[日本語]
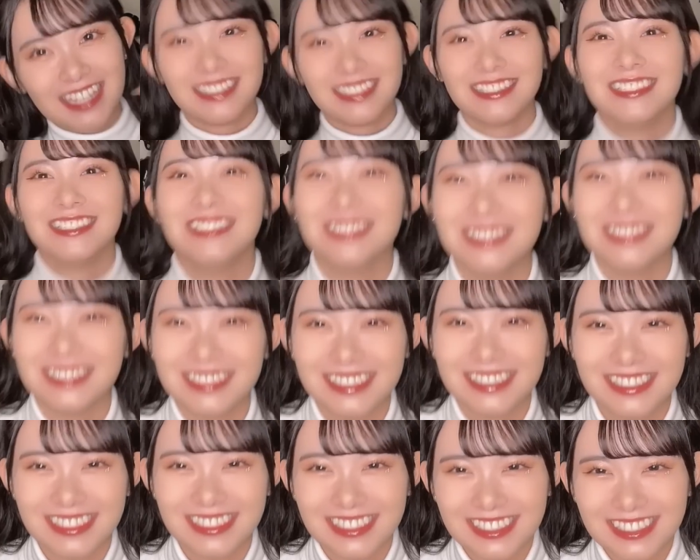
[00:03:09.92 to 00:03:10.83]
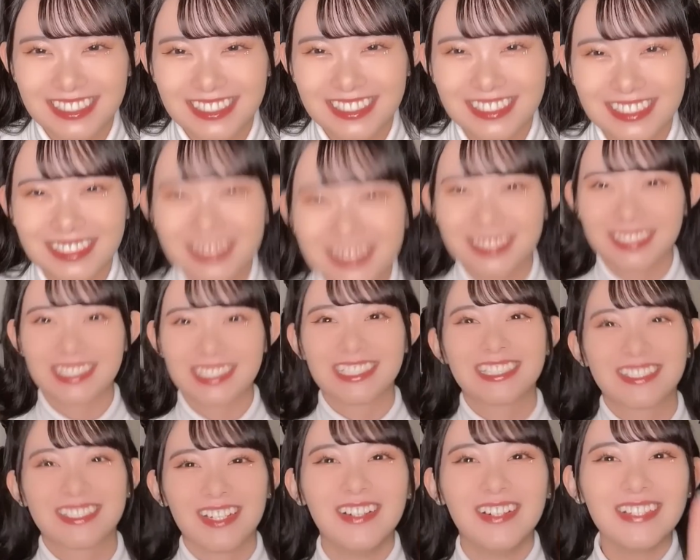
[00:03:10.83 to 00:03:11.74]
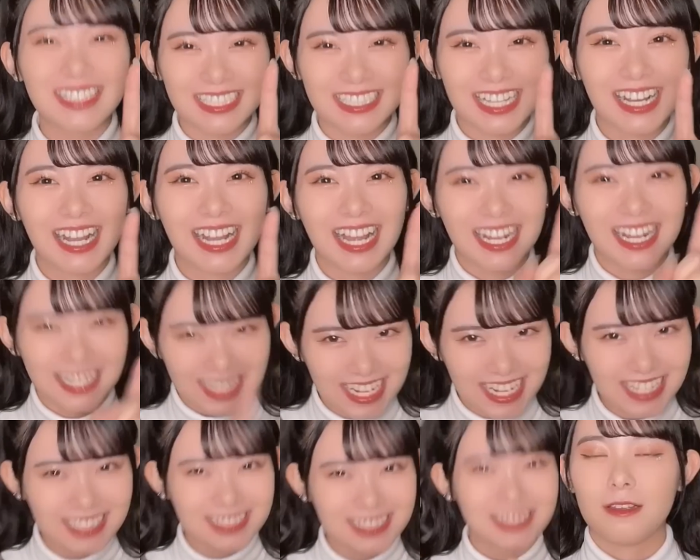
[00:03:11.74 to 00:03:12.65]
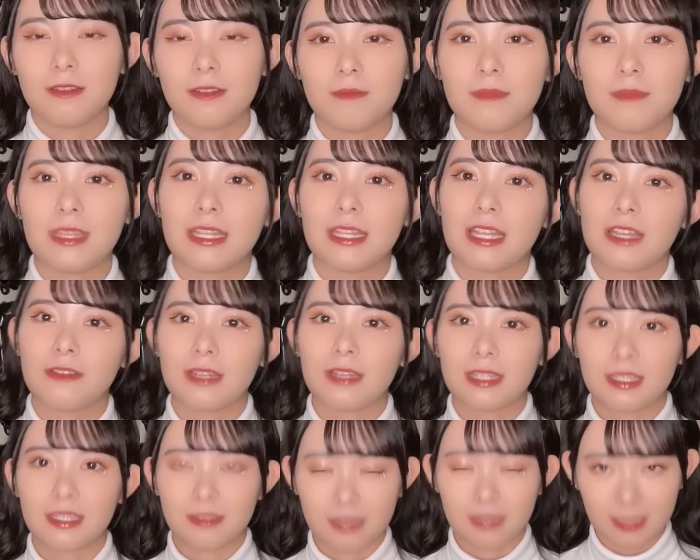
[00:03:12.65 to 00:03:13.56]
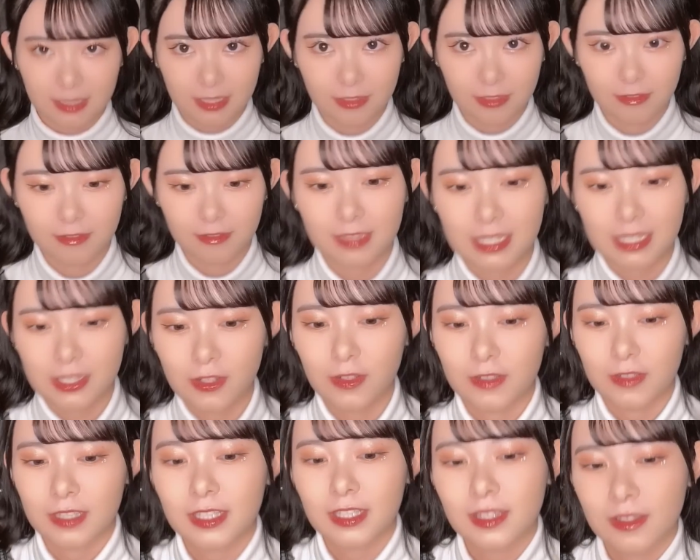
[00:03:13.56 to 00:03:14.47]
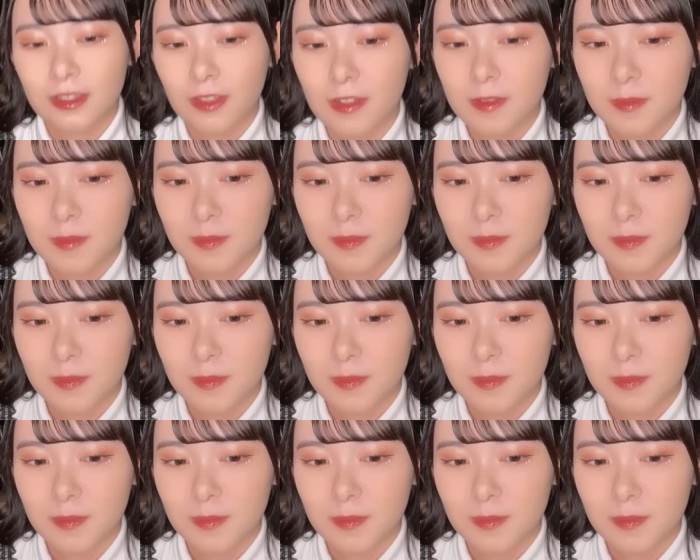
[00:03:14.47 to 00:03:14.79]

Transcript: しようみんな一人だからね、ちょっとみんな祝ってくれてるんでしょう、きっと。